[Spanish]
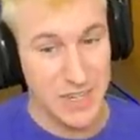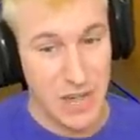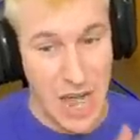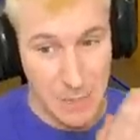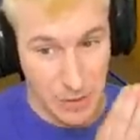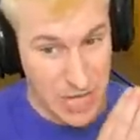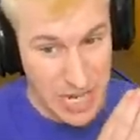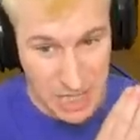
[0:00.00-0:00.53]

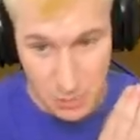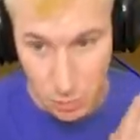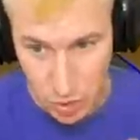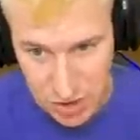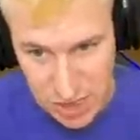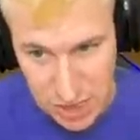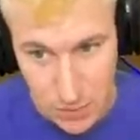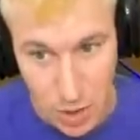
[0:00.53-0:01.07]
apoyáis
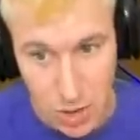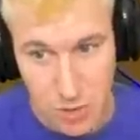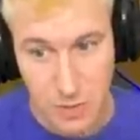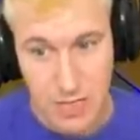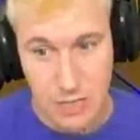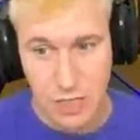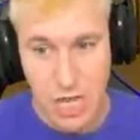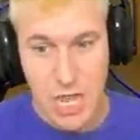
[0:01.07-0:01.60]
muchísimo los
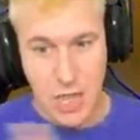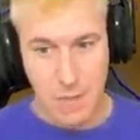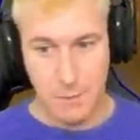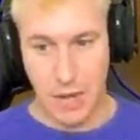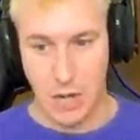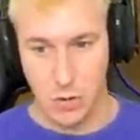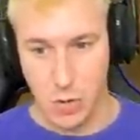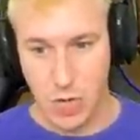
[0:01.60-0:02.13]
vídeos,
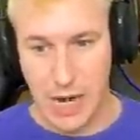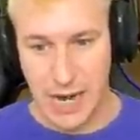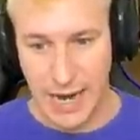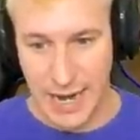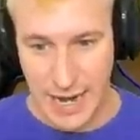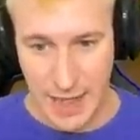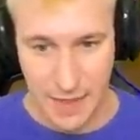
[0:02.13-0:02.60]
pero nunca cae